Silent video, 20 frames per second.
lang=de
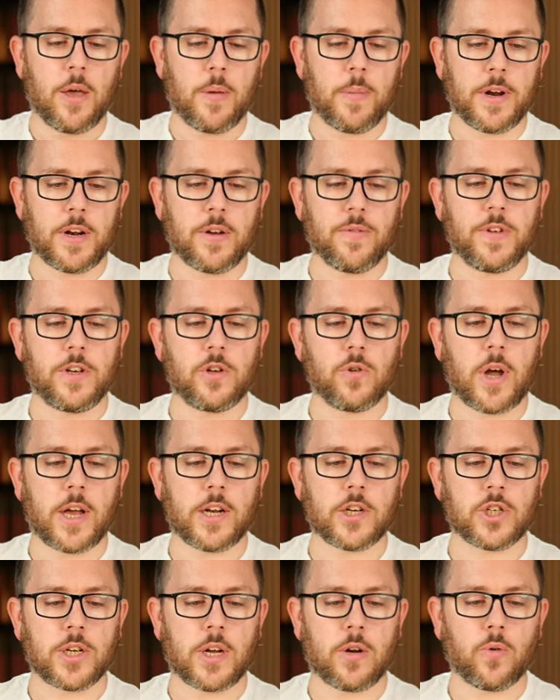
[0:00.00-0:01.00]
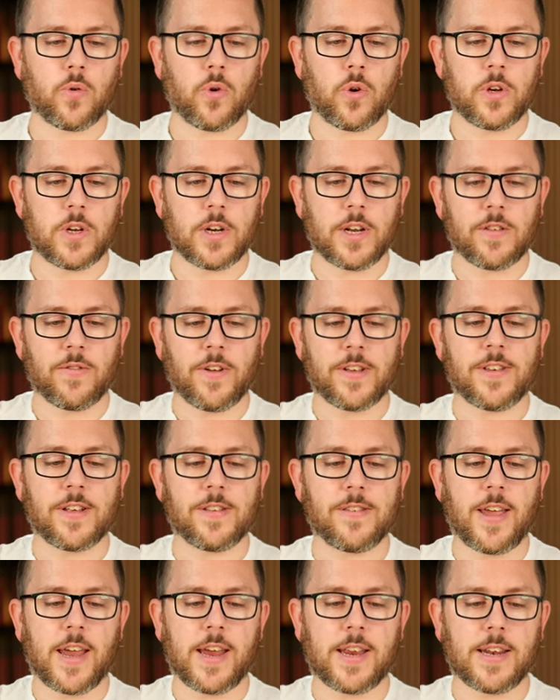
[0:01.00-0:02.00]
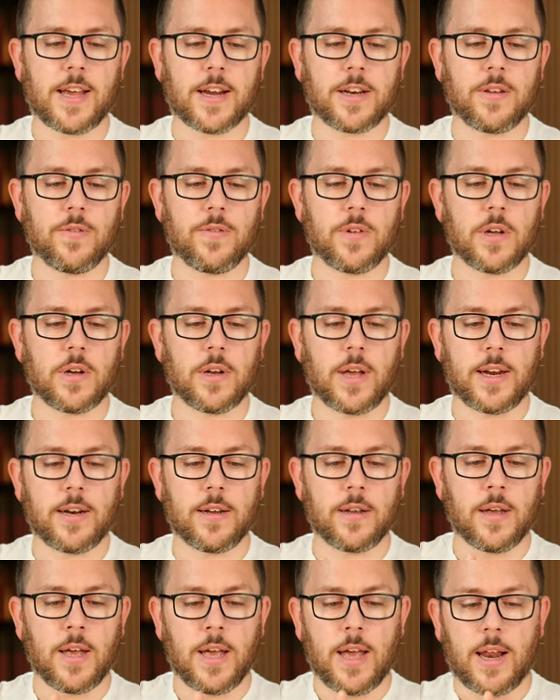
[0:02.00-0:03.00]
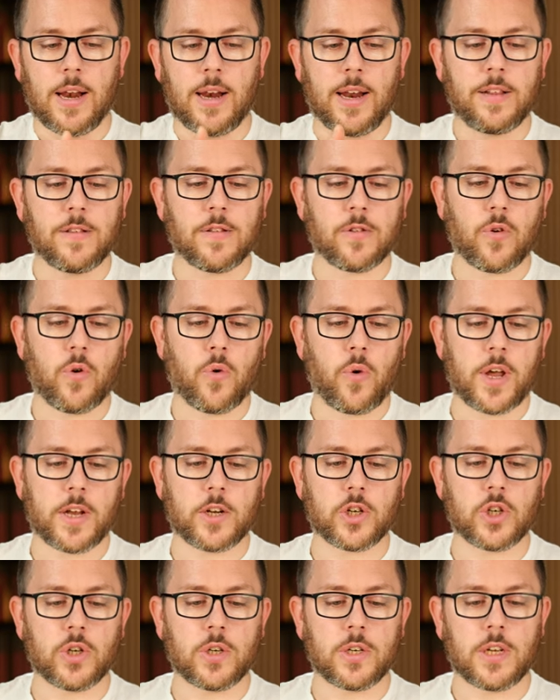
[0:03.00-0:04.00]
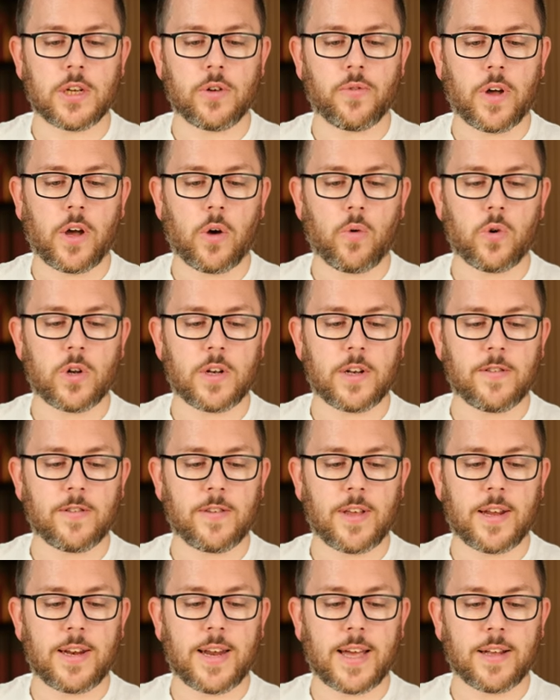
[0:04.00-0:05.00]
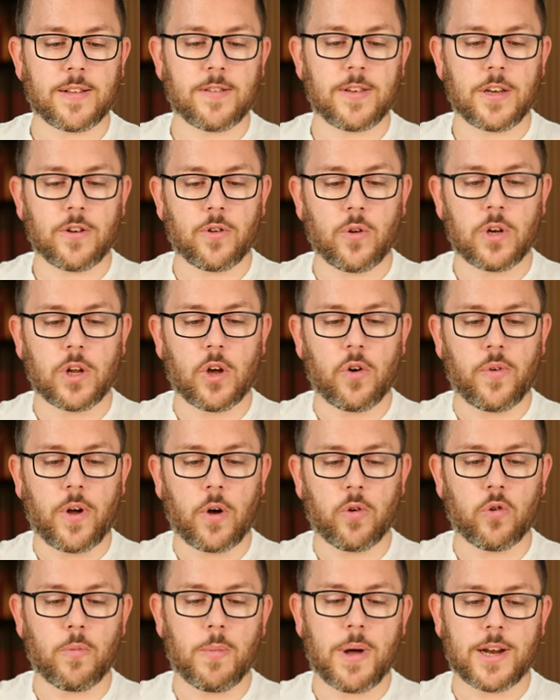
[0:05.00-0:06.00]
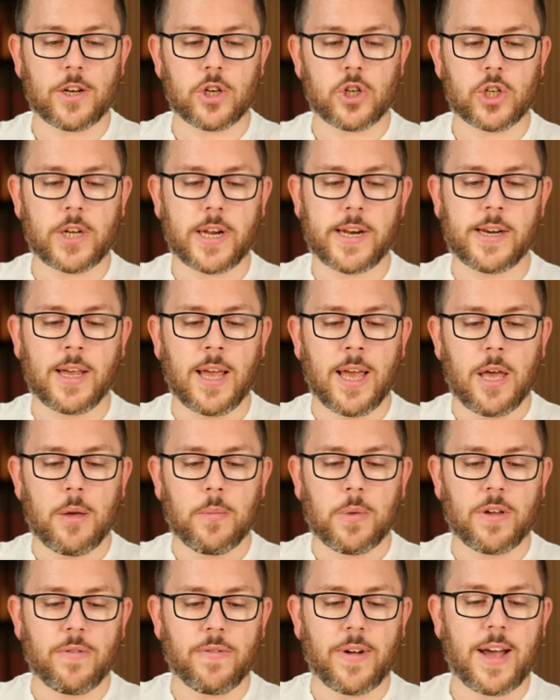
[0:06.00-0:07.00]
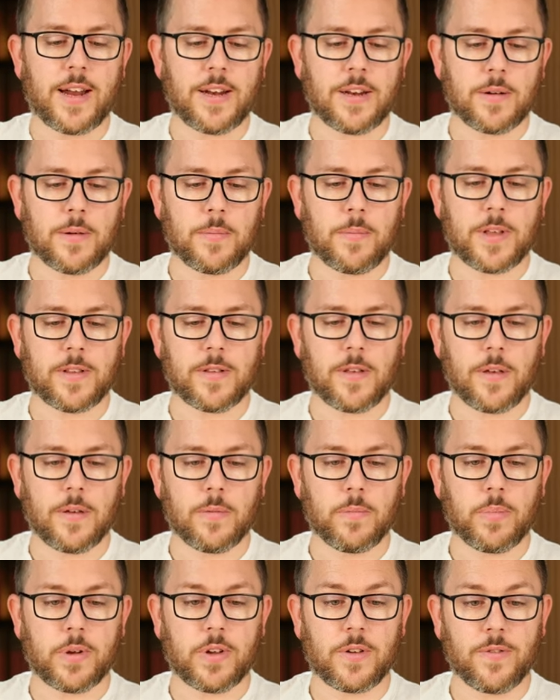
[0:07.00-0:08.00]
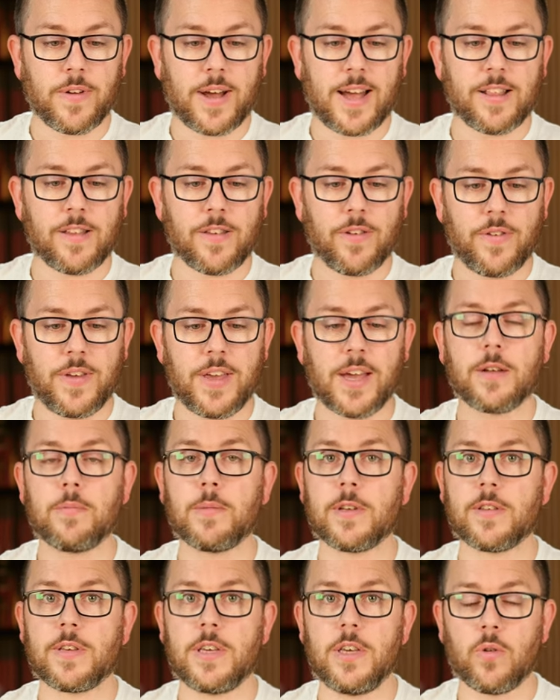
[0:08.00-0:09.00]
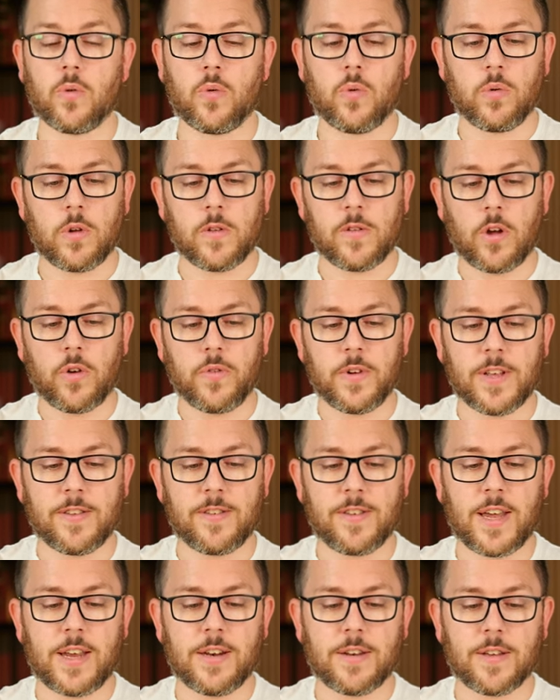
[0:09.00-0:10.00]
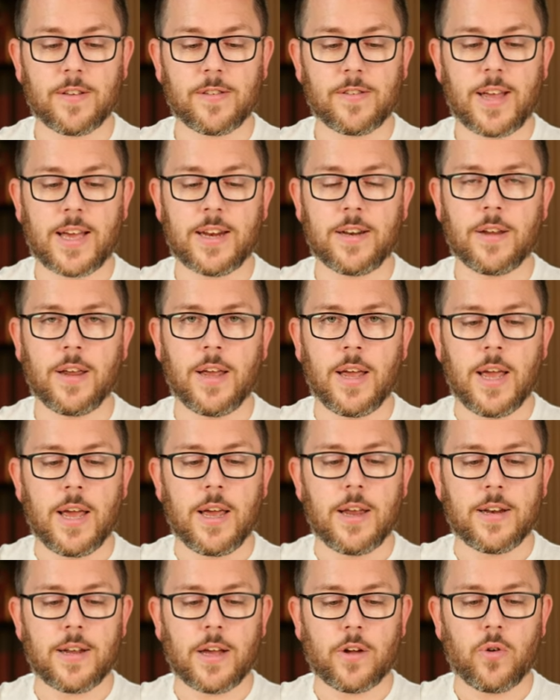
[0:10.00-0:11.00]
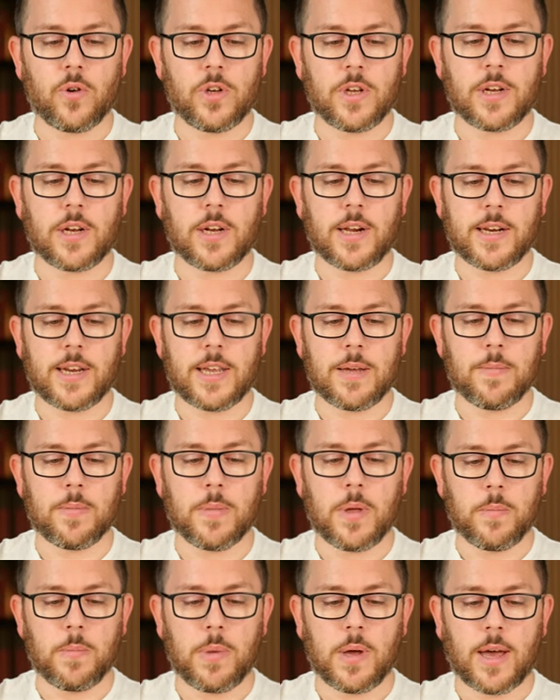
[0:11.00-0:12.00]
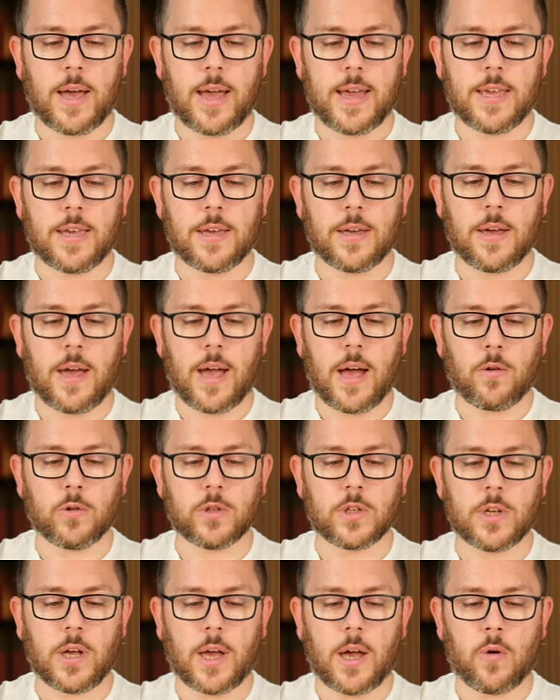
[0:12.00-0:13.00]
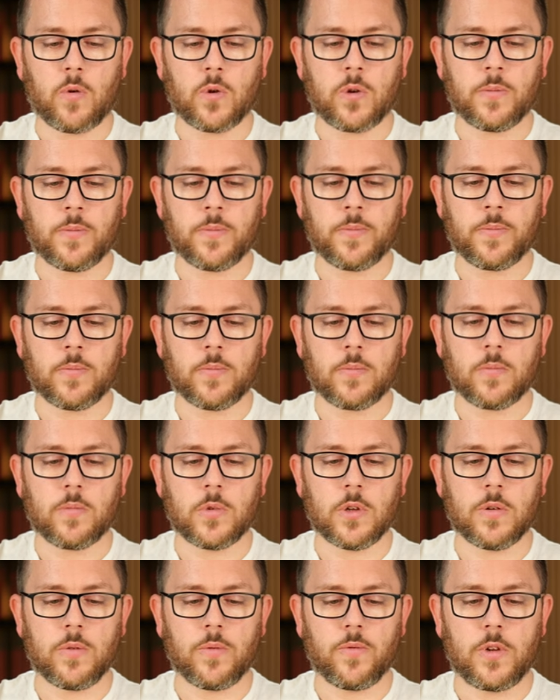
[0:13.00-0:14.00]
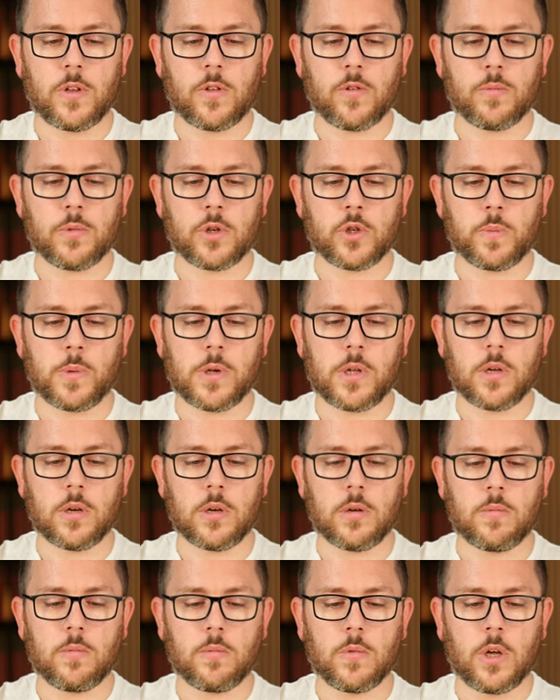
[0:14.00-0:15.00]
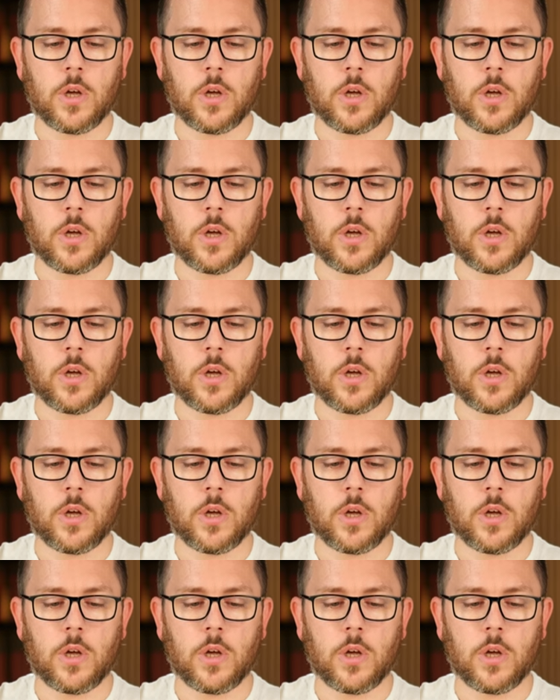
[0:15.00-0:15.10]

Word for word: Bei den Videoeinstellungen könnt ihr das Wasserzeichen aktivieren, eine Lens Correction, die Infrarotnachtsicht könnt ihr auf automatisch stellen. Privat, äh, Privatsphärenmaskierung ist auch wieder sehr interessant. Da könnt ihr dann halt eben Bereiche ausgrauen, ne, wie zum Beispiel hier